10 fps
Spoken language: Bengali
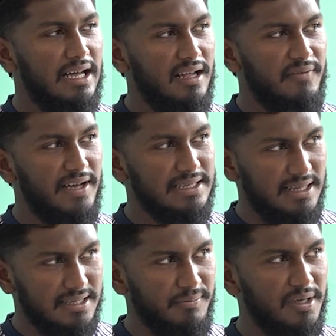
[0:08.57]
আর ফার্স্ট
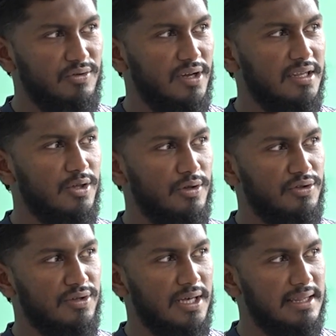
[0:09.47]
ক্লাস আমি দুই
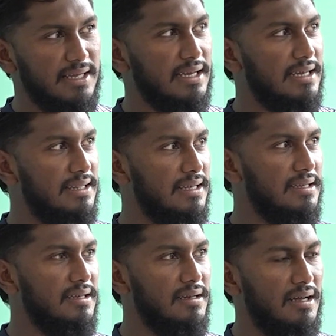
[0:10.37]
সাল থেকে
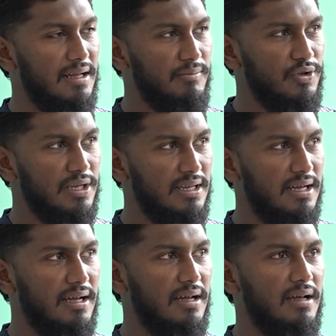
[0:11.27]
খেলতেছি আলহামদুলিল্লাহ